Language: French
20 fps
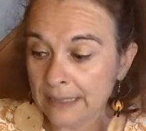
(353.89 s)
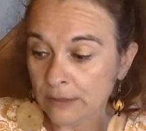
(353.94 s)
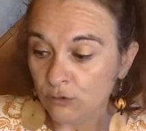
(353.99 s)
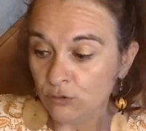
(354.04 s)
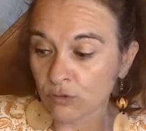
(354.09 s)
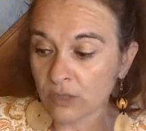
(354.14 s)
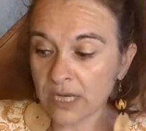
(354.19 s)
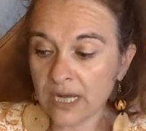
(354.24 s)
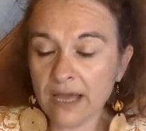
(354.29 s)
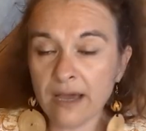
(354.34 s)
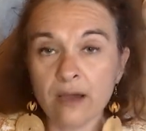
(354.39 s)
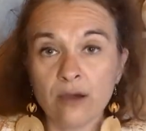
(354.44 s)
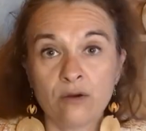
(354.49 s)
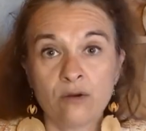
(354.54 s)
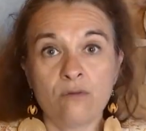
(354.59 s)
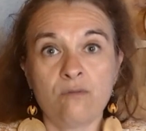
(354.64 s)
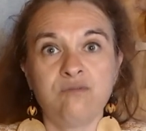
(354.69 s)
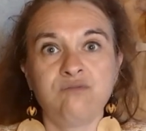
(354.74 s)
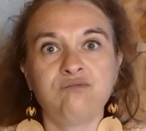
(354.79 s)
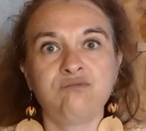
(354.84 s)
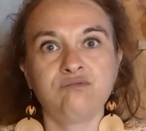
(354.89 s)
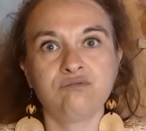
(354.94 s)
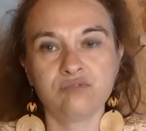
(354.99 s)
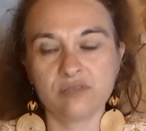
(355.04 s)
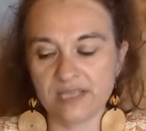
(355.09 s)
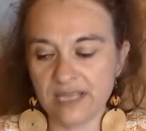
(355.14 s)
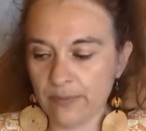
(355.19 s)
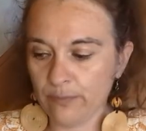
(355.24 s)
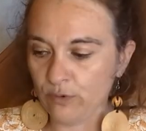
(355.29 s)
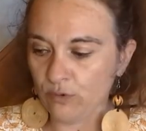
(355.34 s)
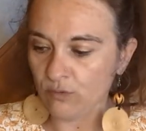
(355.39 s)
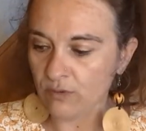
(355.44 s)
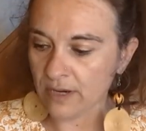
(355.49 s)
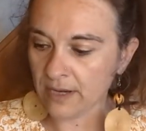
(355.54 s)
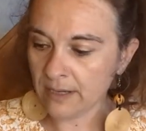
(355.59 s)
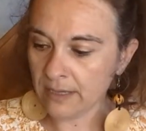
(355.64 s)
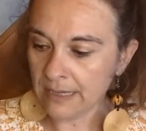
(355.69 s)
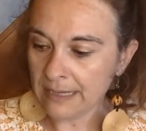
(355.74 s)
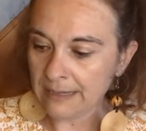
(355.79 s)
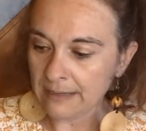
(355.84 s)
Donc là, c'est bon. Hein
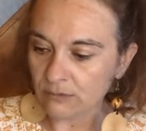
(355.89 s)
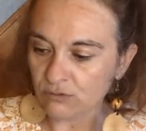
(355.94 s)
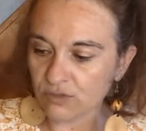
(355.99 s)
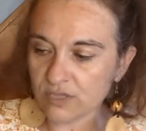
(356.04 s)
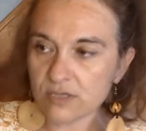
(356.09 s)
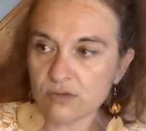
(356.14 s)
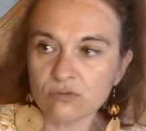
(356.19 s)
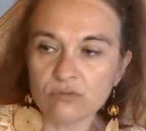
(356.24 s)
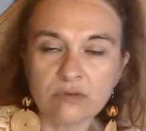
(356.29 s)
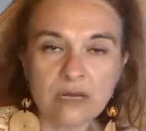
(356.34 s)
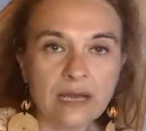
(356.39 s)
de toute façon,